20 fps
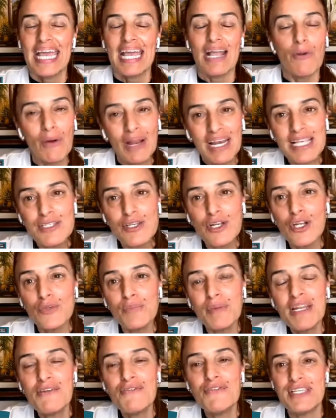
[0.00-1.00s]
¿Cuáles son los
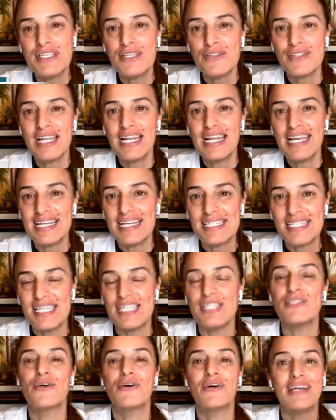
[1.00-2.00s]
beneficios del
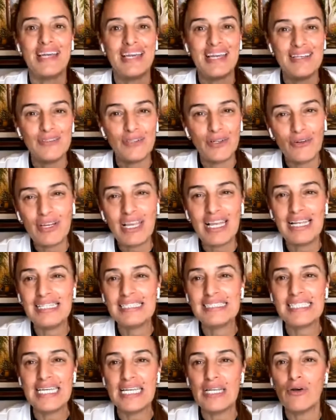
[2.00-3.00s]
ejercicio? Eso es lo que
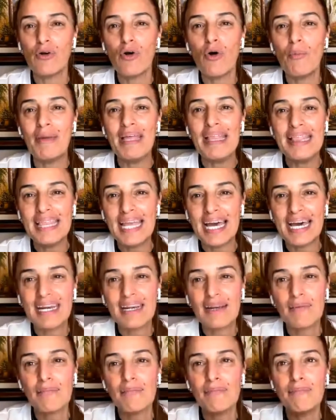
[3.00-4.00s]
les quiero
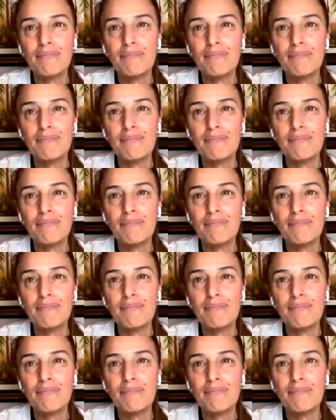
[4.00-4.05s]
comentar.